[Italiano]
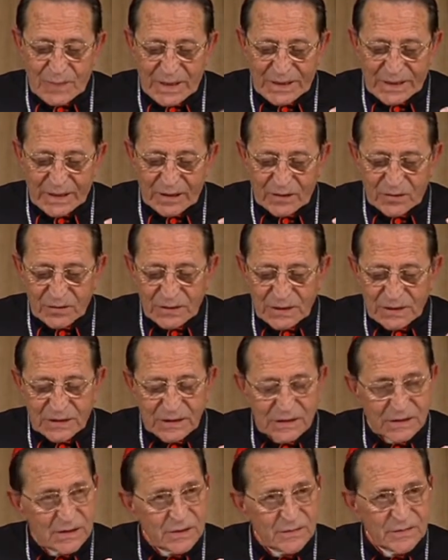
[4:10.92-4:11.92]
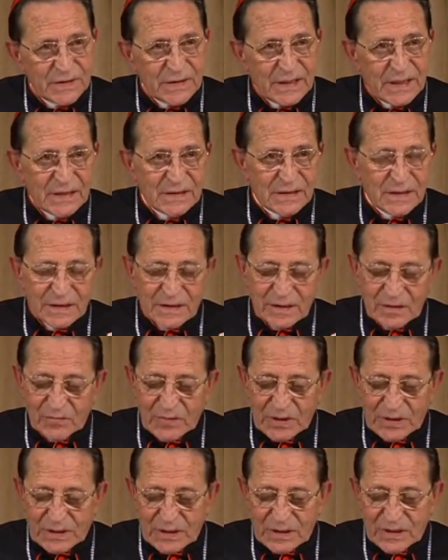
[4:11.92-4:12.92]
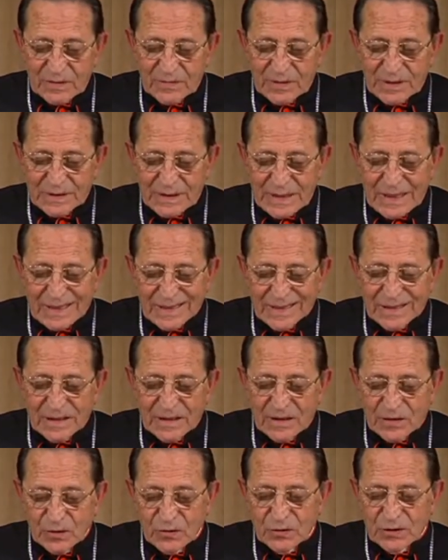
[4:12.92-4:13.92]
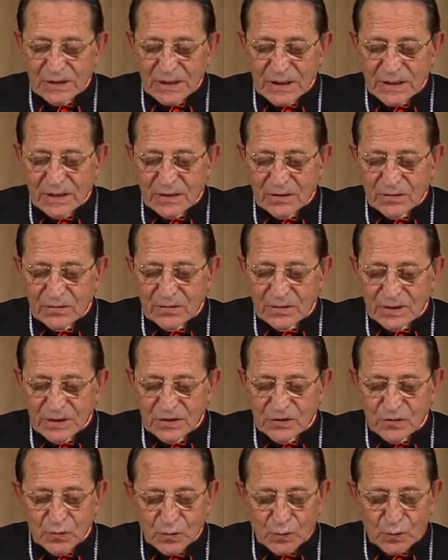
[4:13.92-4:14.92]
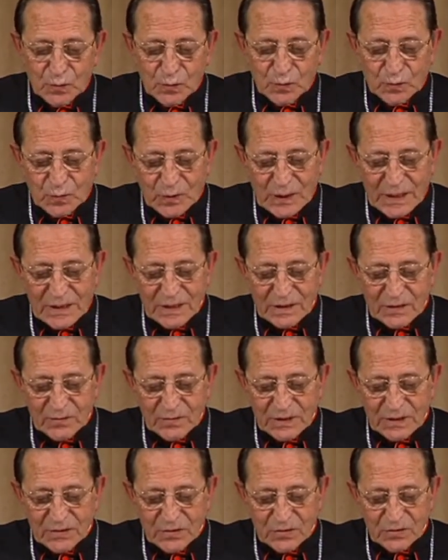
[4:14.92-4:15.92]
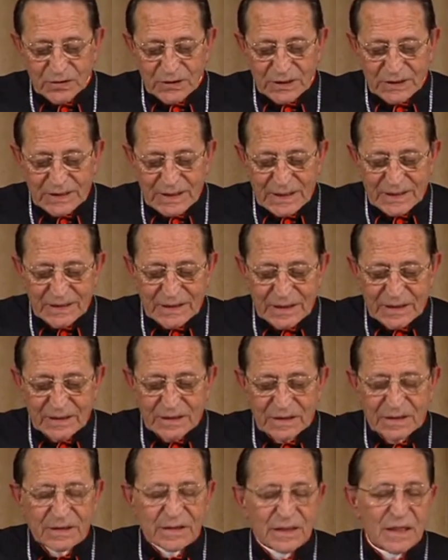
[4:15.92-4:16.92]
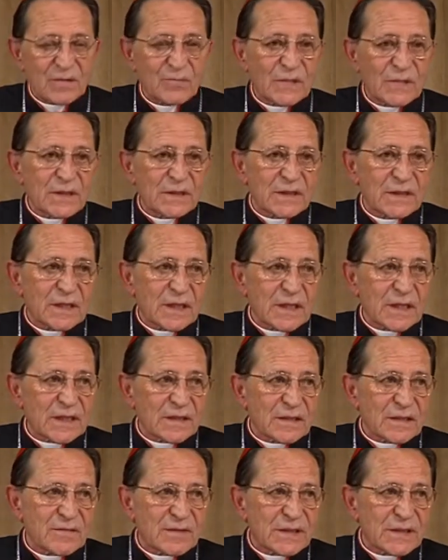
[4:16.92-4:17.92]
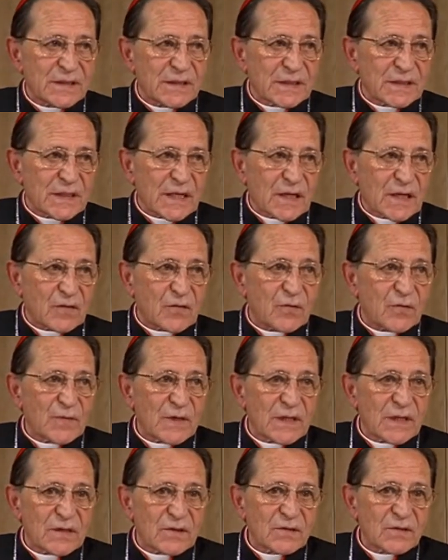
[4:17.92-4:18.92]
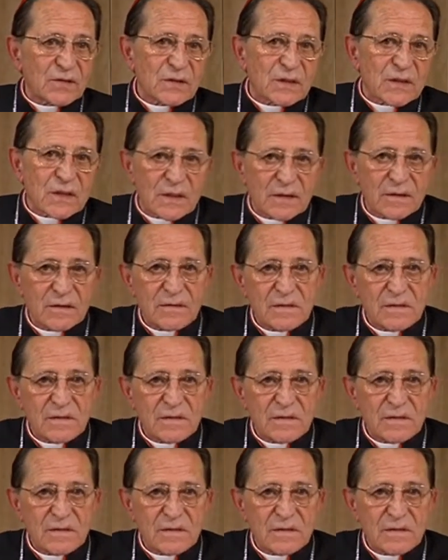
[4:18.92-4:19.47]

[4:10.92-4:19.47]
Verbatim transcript: Ma che cosa significa esattamente libertà religiosa nel contesto culturale di una società tendenzialmente relativistica come la nostra?